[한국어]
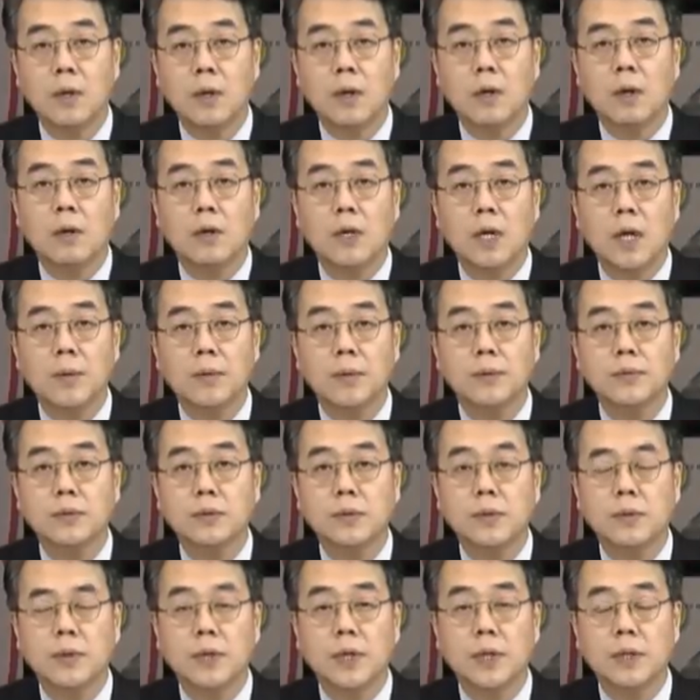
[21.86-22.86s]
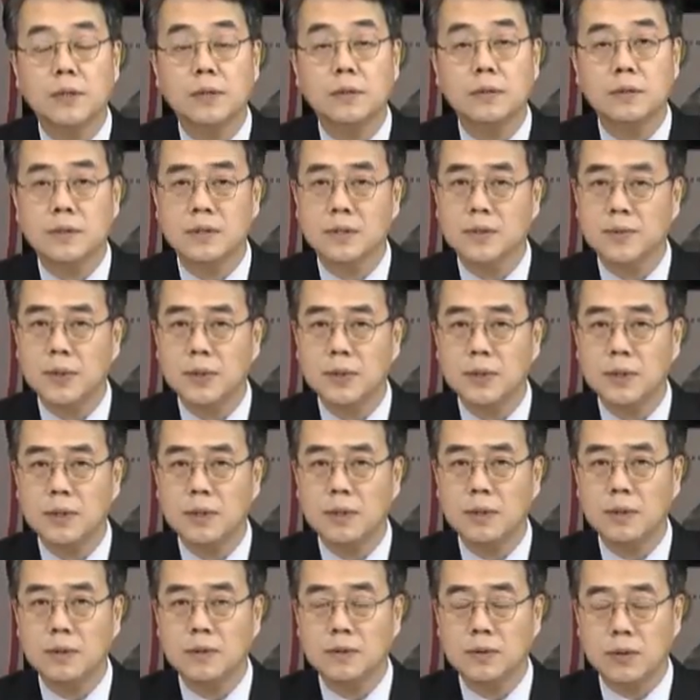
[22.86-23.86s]
어, 게임 업종에는 지금 현재
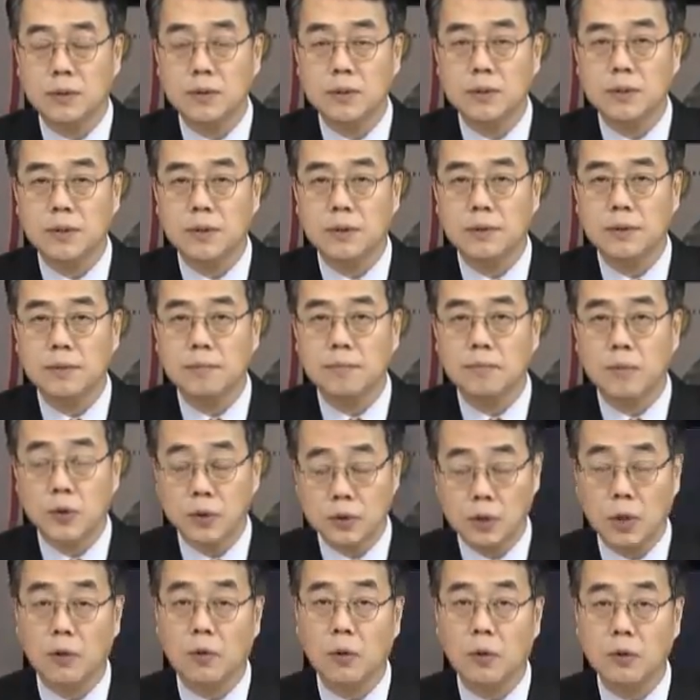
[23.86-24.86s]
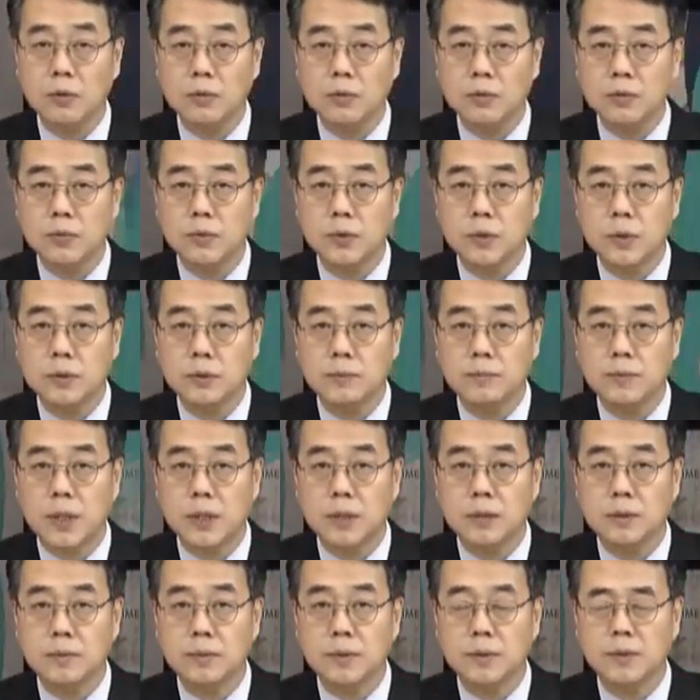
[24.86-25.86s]
이렇게 저는 이런 뭐 결론부터 좀
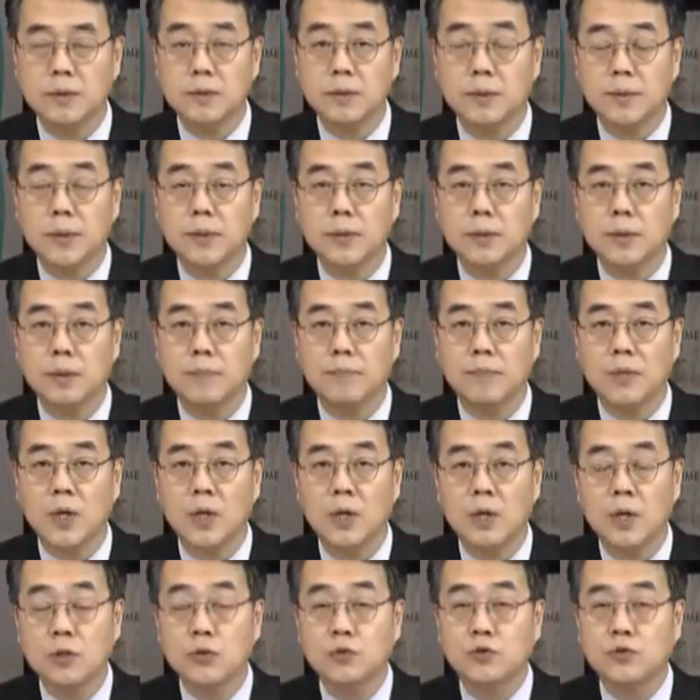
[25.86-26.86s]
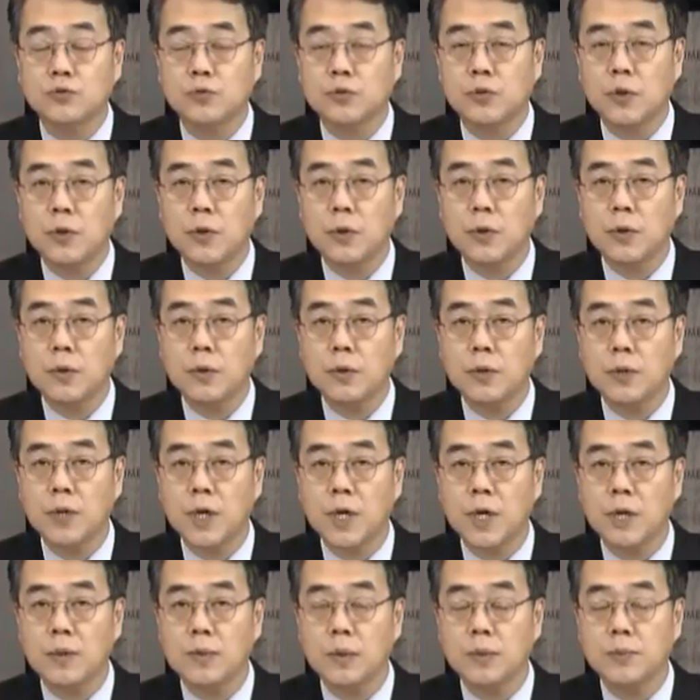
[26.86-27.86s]
말씀을 드리면요. 중소형
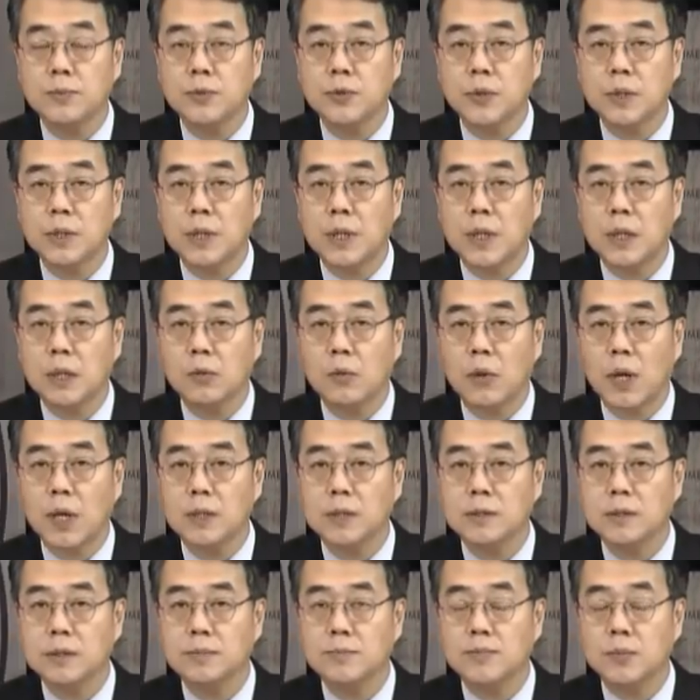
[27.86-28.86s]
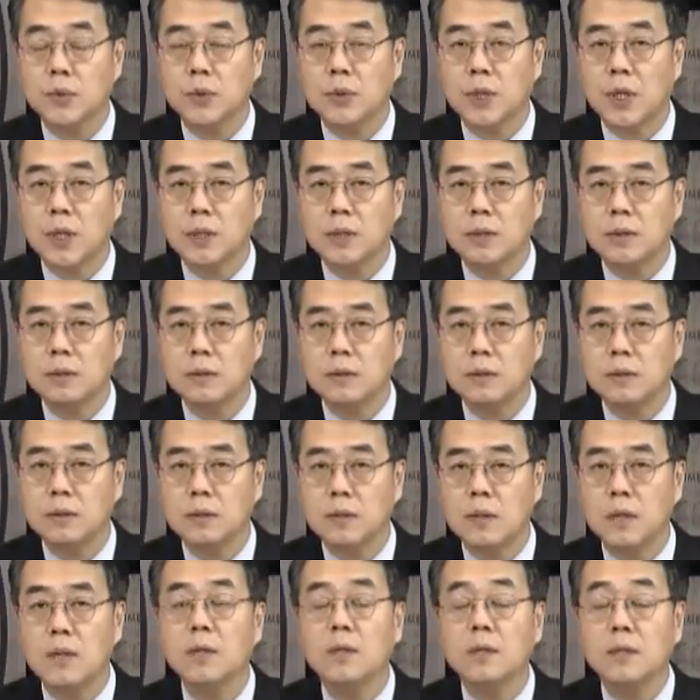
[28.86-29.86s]
게임 업체에 대한 관심보다는
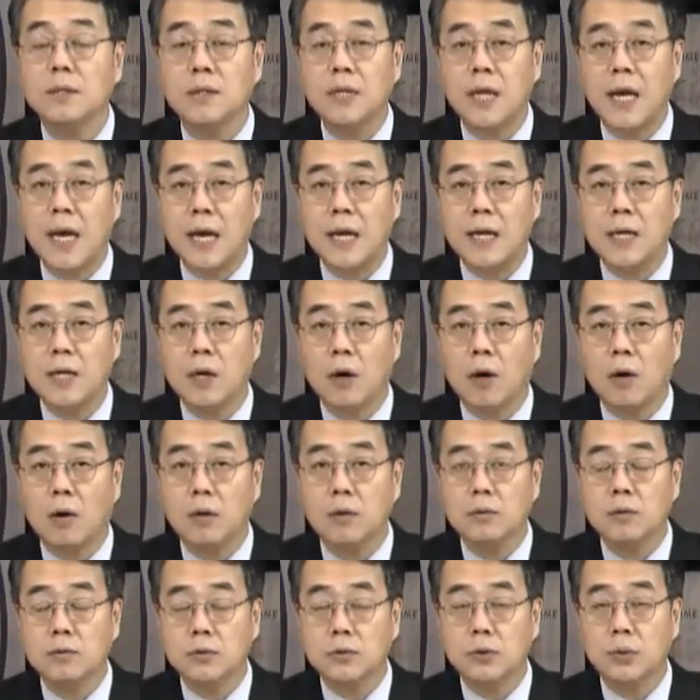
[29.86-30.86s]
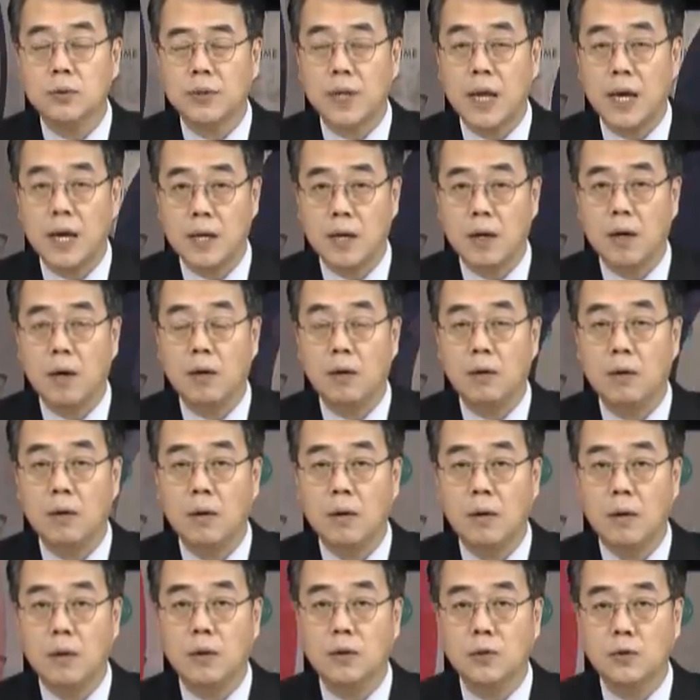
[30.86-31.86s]
대형 초대형
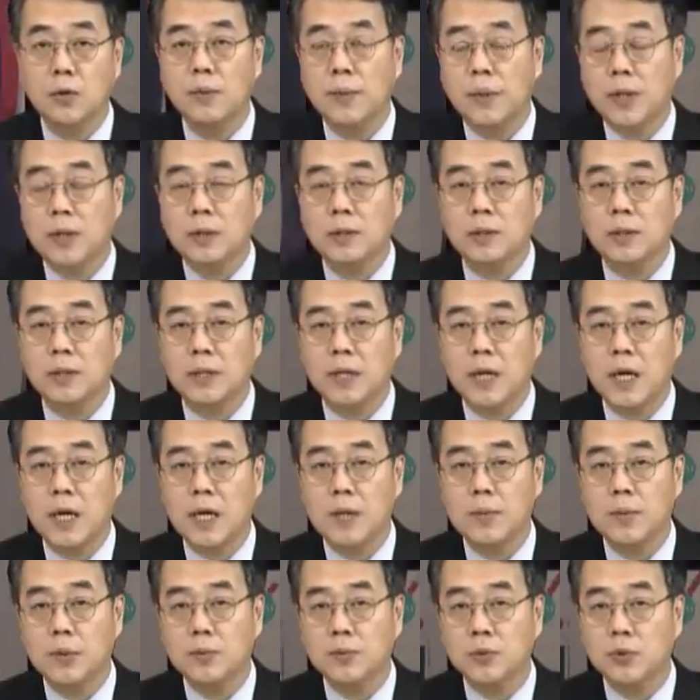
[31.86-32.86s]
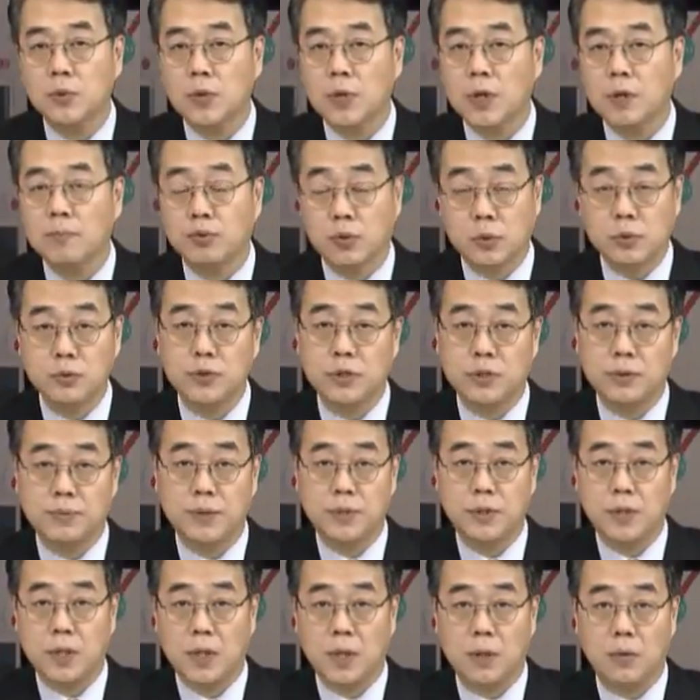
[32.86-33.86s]
어, 소위 말하는 게임 업종의
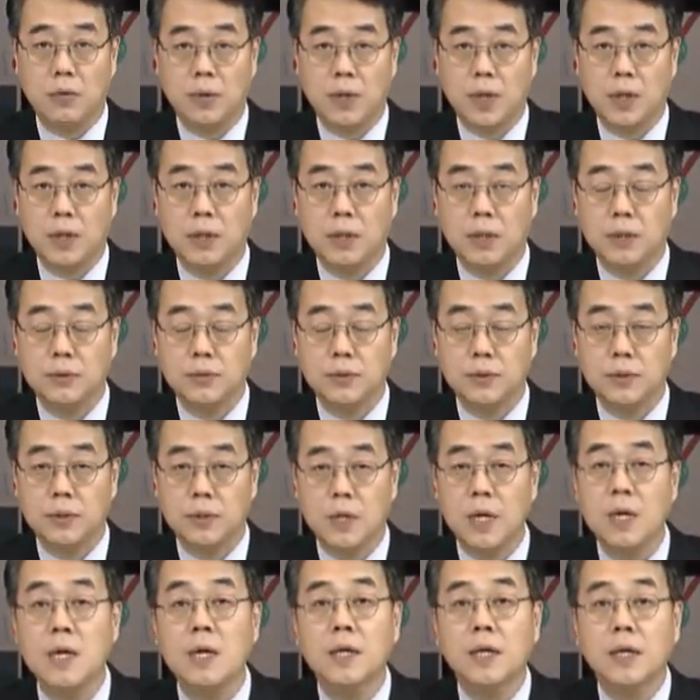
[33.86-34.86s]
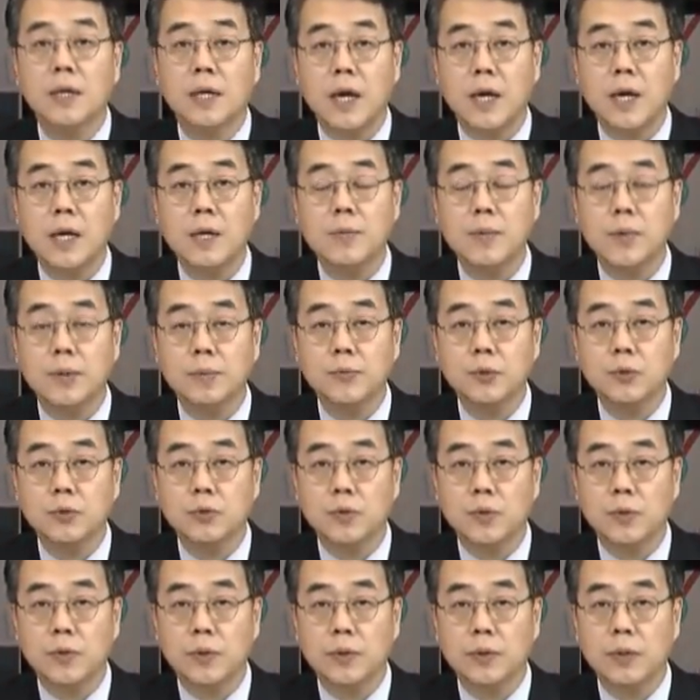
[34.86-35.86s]
블루칩이라고 얘기를 할 수 있는 게임
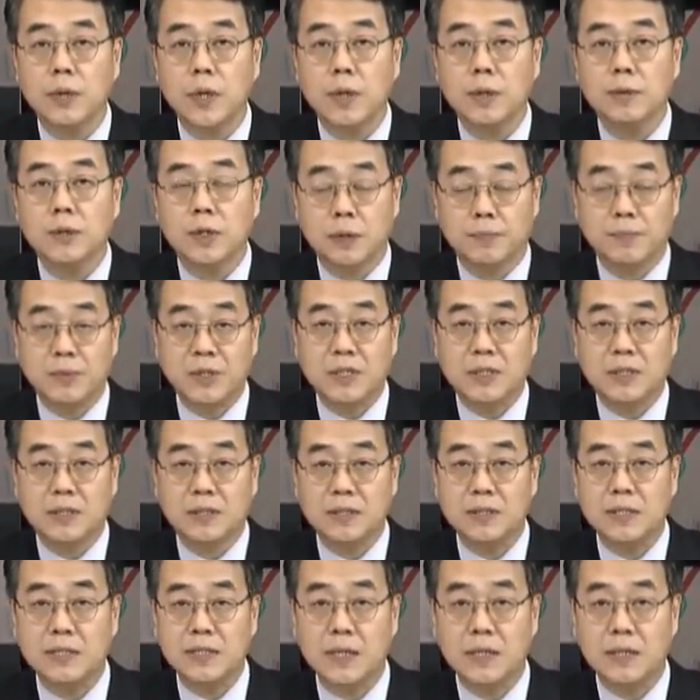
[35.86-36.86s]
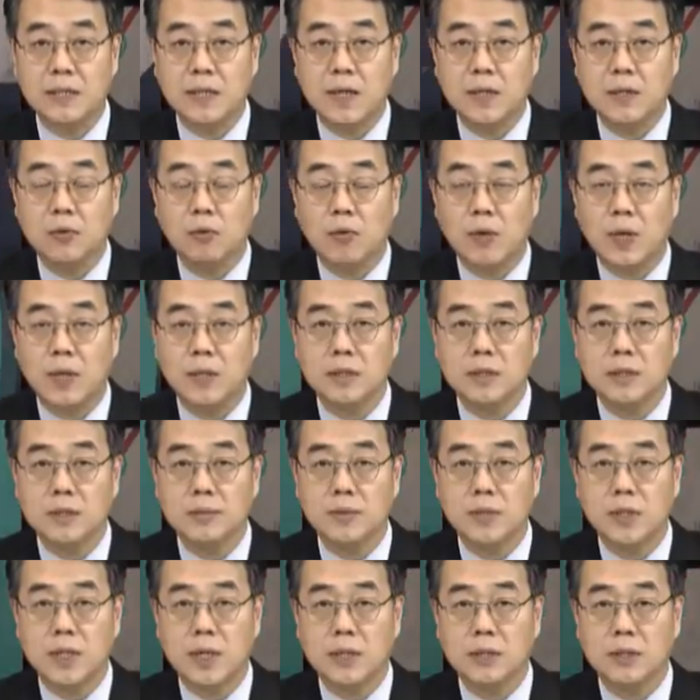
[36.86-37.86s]
업종의 그 빅3에 대한
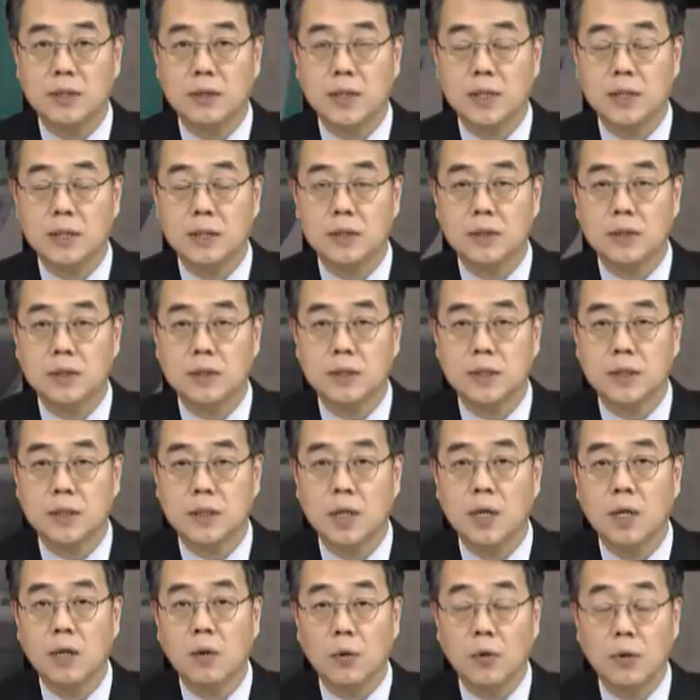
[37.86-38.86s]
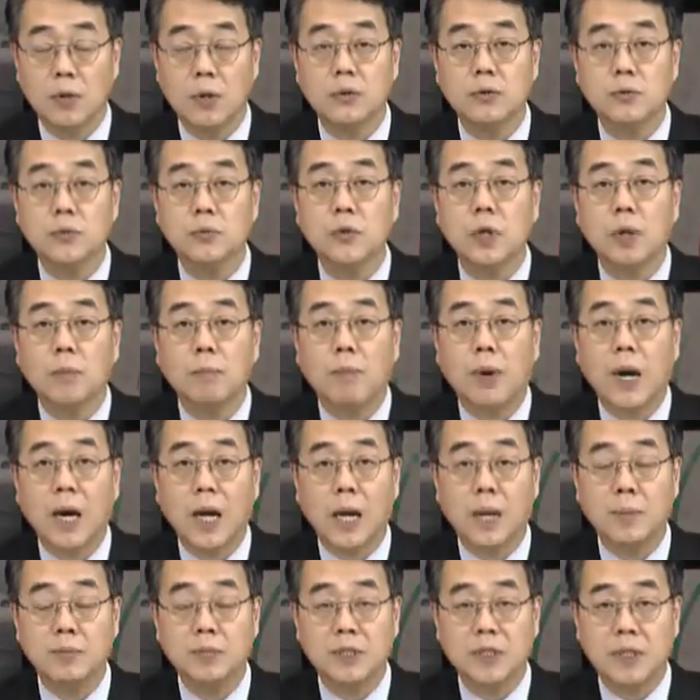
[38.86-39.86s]
관심을 가져가는 것이 오히려 좀 더
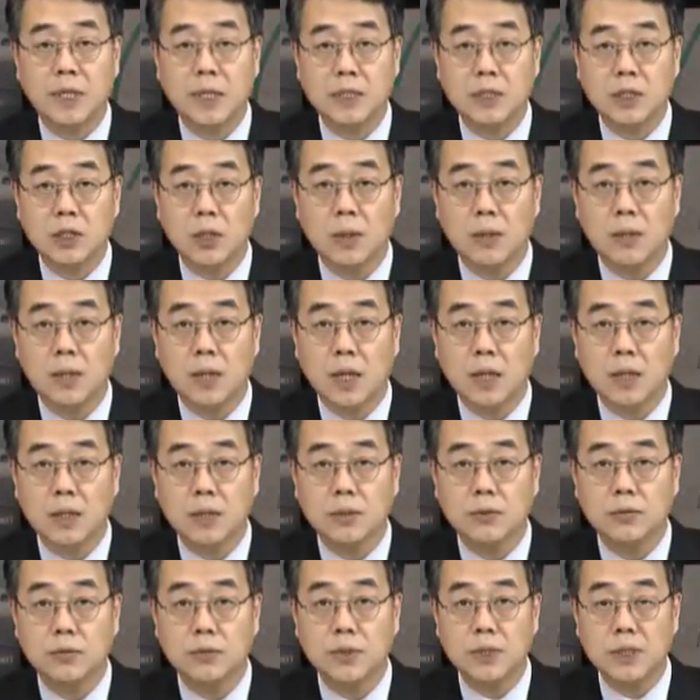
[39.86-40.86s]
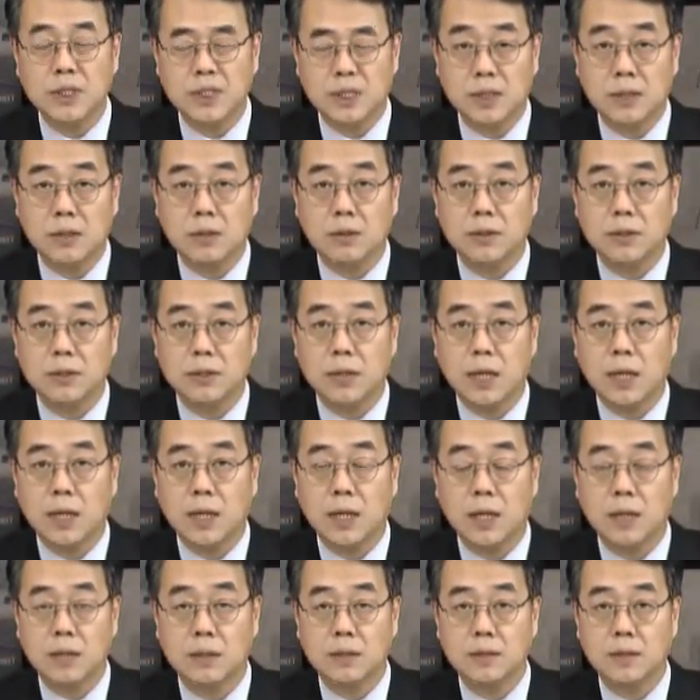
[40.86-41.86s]
바람직한 전략일 수 있을 것이다
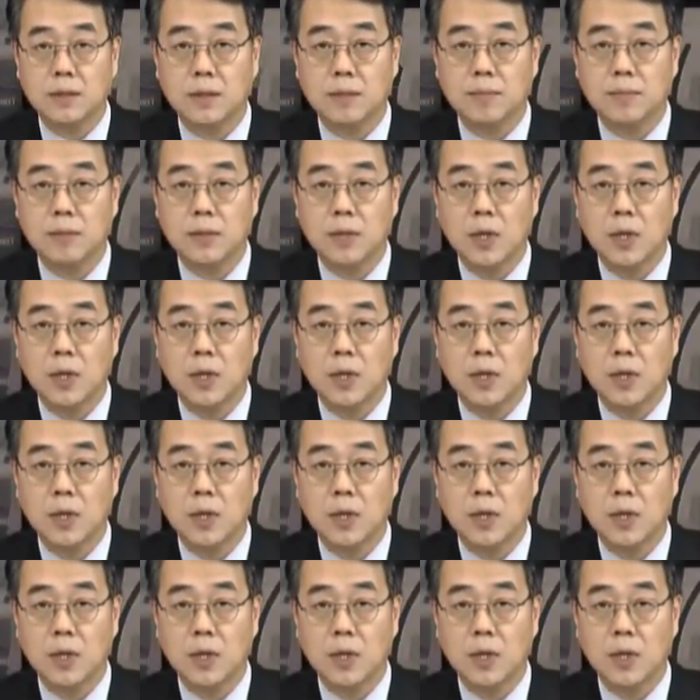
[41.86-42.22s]
라는 점.